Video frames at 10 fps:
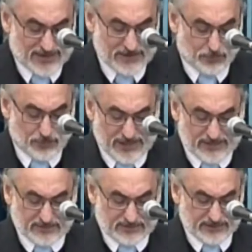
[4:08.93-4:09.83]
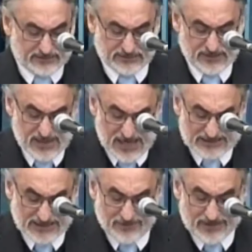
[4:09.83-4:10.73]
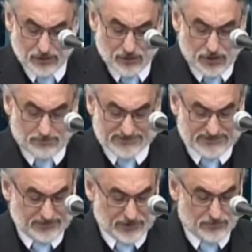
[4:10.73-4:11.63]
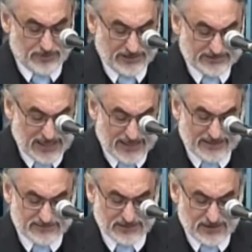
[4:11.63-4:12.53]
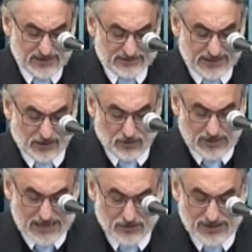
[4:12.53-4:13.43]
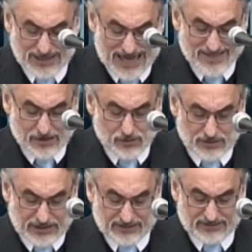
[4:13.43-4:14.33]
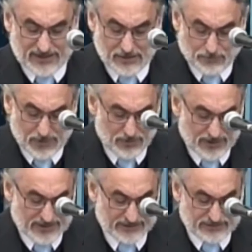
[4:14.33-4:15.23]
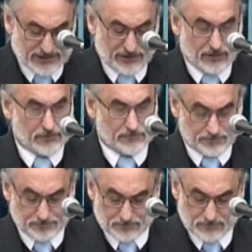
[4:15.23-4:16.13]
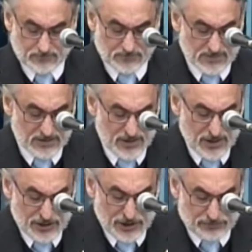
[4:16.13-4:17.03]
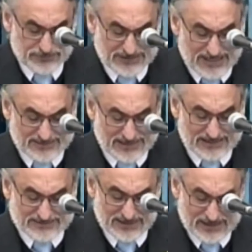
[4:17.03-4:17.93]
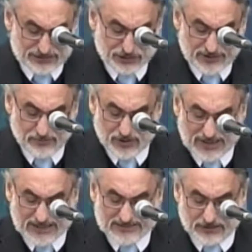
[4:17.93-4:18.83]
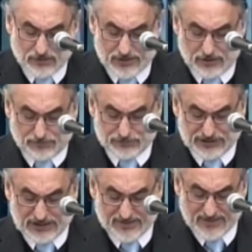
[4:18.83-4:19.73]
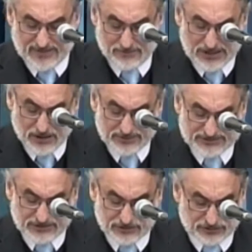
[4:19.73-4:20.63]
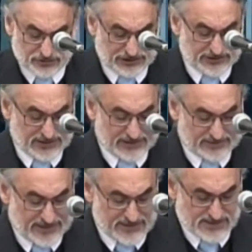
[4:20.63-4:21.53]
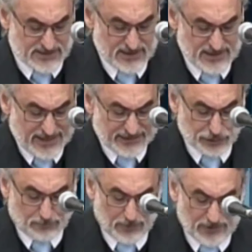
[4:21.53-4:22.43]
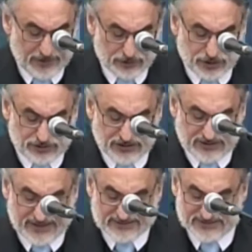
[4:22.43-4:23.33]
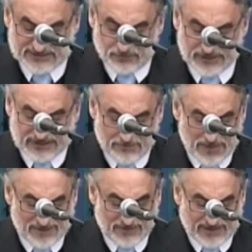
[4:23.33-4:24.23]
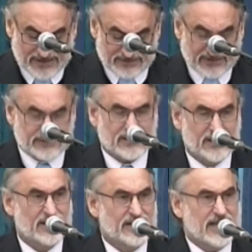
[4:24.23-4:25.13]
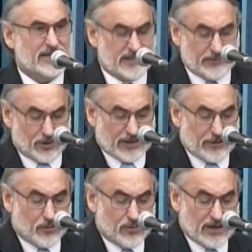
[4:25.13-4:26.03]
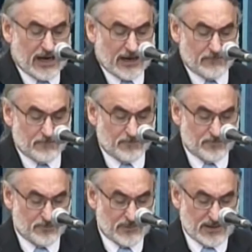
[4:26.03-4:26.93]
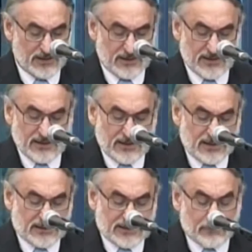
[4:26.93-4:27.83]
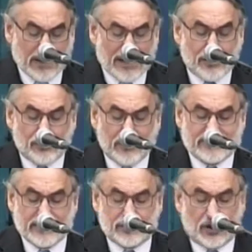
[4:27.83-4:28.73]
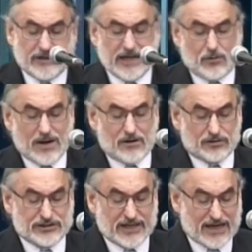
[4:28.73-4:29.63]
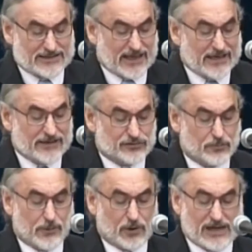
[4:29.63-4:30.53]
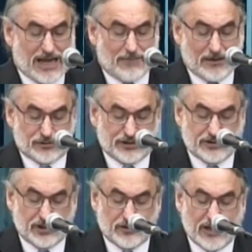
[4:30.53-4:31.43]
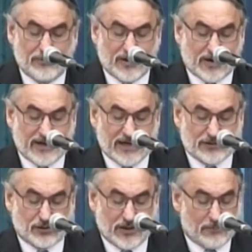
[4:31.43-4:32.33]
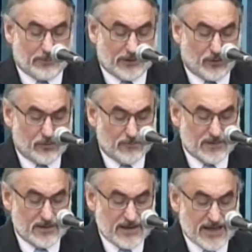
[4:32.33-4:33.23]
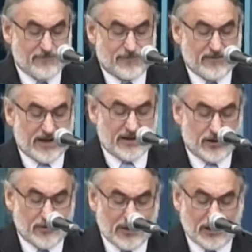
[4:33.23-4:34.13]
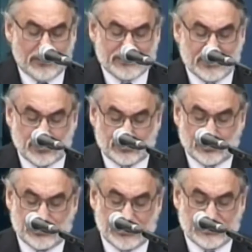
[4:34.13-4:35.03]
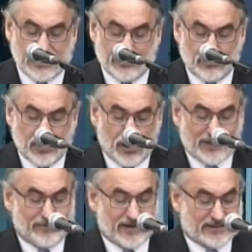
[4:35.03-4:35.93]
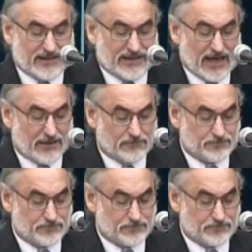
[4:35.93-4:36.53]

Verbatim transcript: y pudientes, a través de los golpes cívico-militares, derrocaron cada conquista del pueblo argentino. No obstante, el silencio democrático de los fusiles desde 1983, esos poderosos intereses se muestran más vigentes y activos que nunca. Temprano en nuestra historia, Juan José Castelli, en su proclama Los indios del virreinato del Perú, en febrero de 1981 advertía,